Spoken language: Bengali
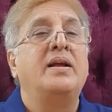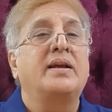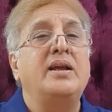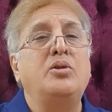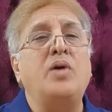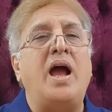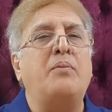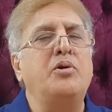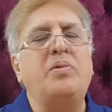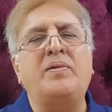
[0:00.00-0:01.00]
কিন্তু
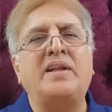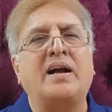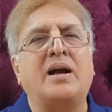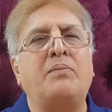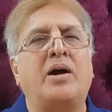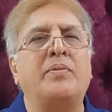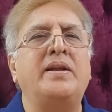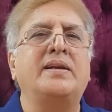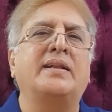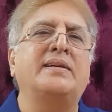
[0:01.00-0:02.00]
এমনভাবে ধাক্কা মারবেন
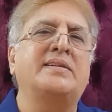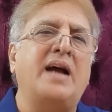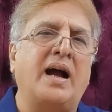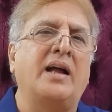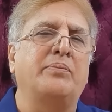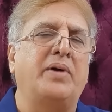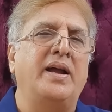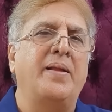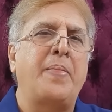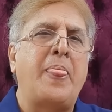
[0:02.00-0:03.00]
যাতে সে আঘাত পায়
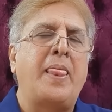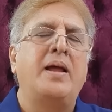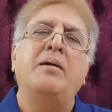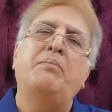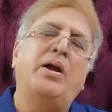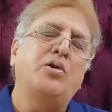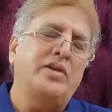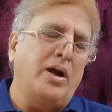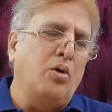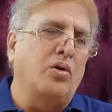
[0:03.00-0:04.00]
মানুষ
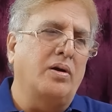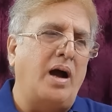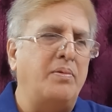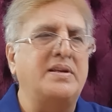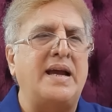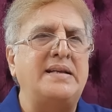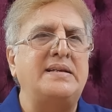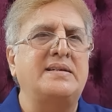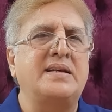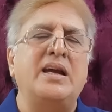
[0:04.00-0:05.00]
এগোক আমি চাইছি
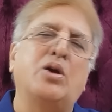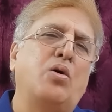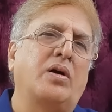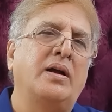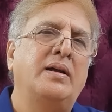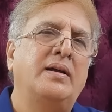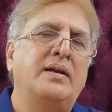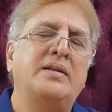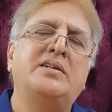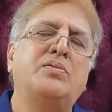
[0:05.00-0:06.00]
সে এগোক
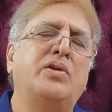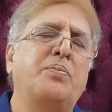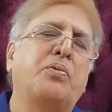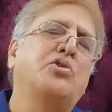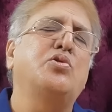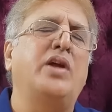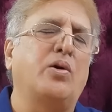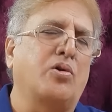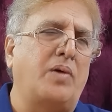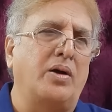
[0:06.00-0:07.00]
জীবনে প্রচুর
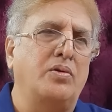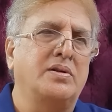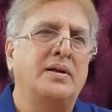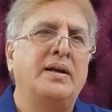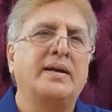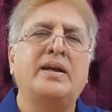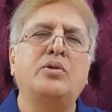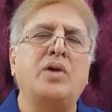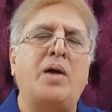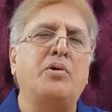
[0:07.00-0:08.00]
এগোক মানুষ
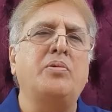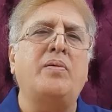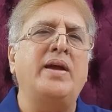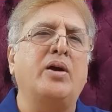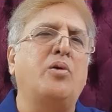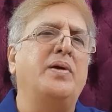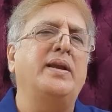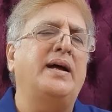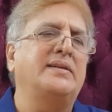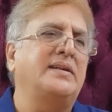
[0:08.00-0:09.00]
কিন্তু এমনভাবে এগোবেন
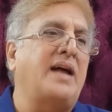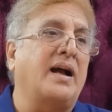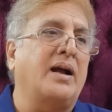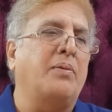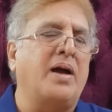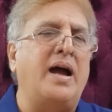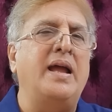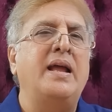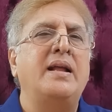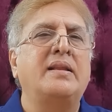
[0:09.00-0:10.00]
না যে ধাক্কা খায়
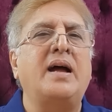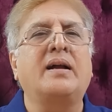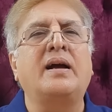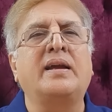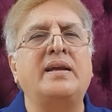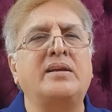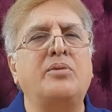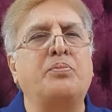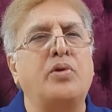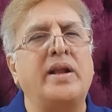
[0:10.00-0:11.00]
ধাক্কা খেয়ে যেন
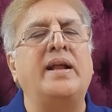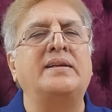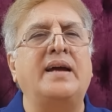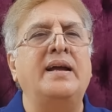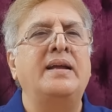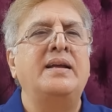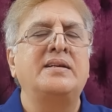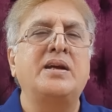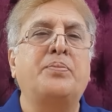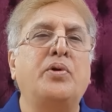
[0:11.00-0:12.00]
পড়ে না যায়
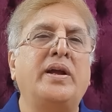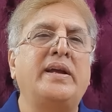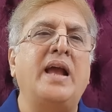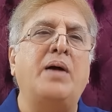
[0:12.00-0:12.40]
সে পড়ে গিয়ে